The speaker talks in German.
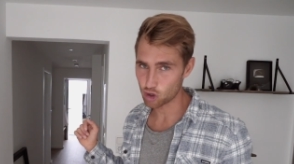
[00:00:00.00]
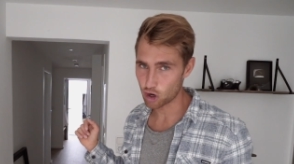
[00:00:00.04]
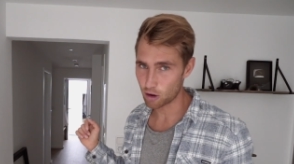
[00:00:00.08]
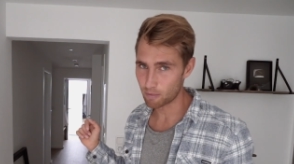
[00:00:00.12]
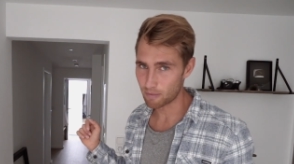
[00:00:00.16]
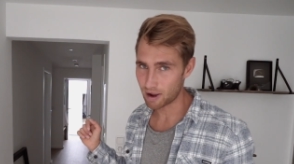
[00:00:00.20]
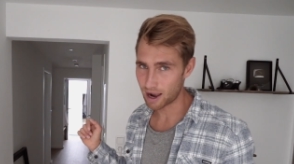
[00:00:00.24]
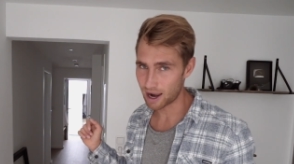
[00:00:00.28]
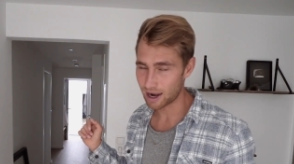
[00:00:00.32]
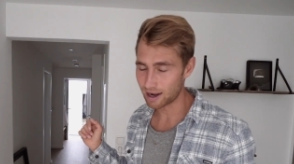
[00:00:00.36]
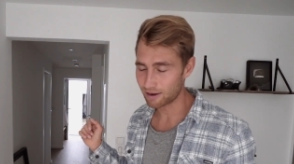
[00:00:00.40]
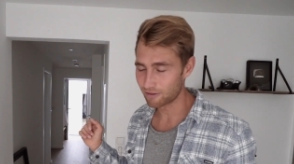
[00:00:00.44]

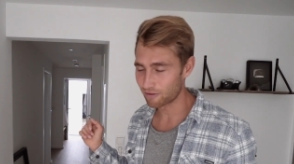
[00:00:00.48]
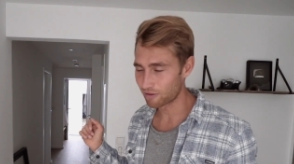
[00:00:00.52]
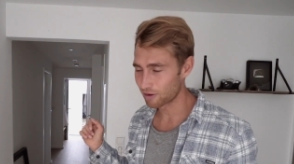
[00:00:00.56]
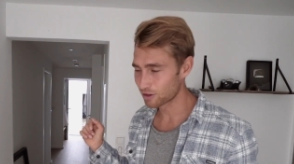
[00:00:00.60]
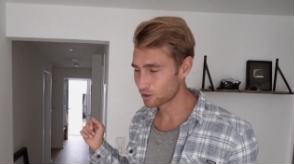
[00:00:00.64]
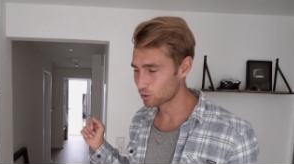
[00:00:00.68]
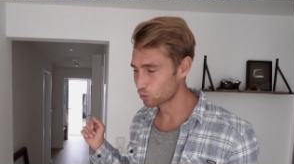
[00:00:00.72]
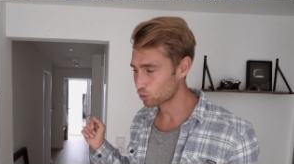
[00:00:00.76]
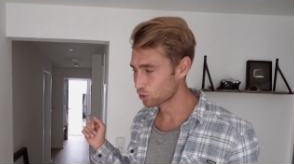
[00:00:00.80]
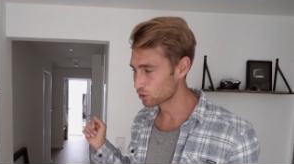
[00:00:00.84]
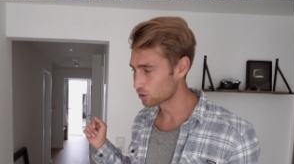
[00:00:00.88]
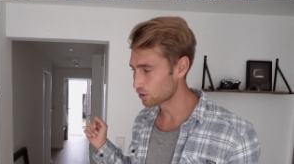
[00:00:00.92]
schon mal
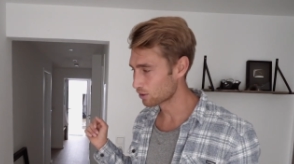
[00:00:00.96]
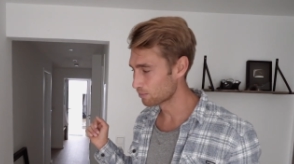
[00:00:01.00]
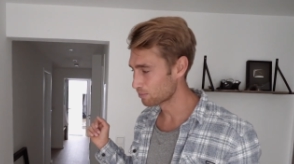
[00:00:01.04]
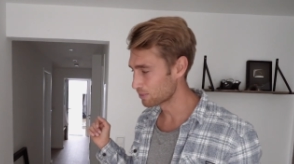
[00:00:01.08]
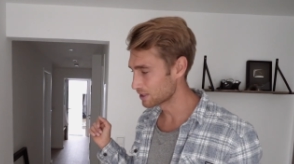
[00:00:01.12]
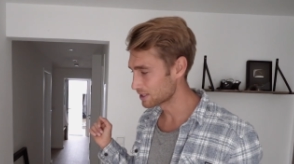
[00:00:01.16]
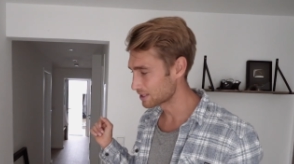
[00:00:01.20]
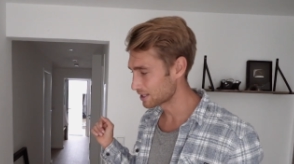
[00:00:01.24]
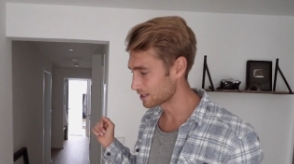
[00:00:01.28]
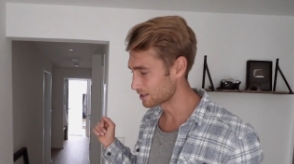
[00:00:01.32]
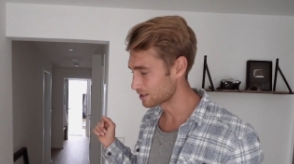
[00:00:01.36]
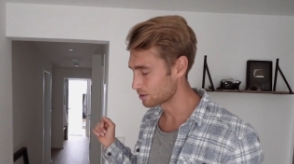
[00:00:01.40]
versucht so ein
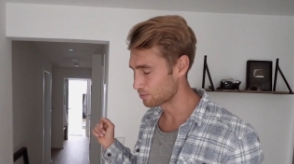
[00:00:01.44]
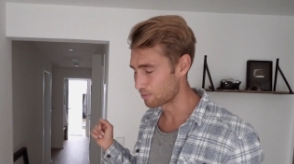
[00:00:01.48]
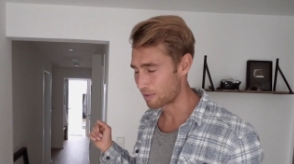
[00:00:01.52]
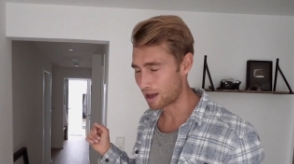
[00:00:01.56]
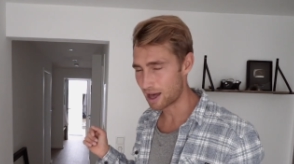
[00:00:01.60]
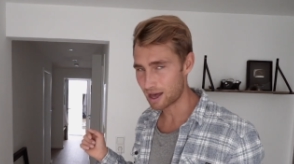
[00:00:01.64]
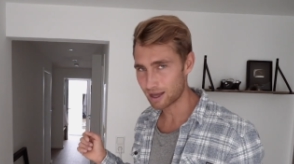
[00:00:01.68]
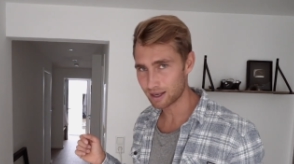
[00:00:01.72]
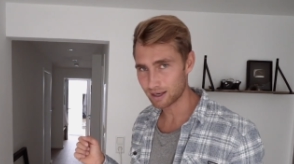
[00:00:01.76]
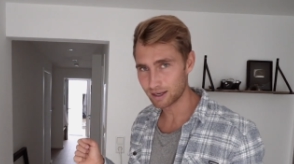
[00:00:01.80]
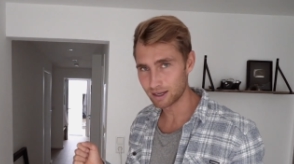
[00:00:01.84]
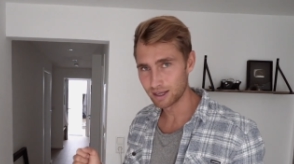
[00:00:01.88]
bisschen zu
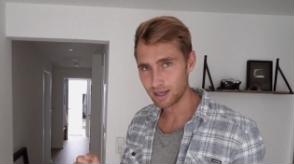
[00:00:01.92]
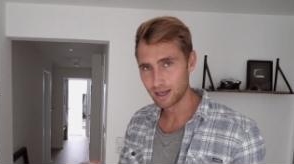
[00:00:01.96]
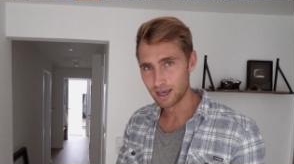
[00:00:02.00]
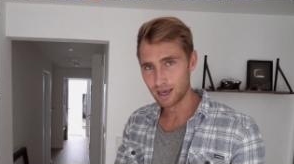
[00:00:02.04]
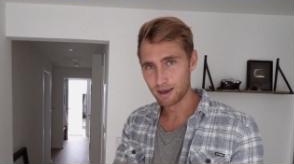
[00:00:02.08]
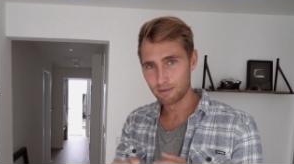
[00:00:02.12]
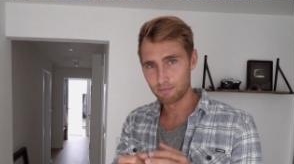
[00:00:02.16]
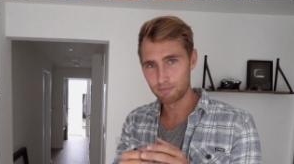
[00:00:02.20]
machen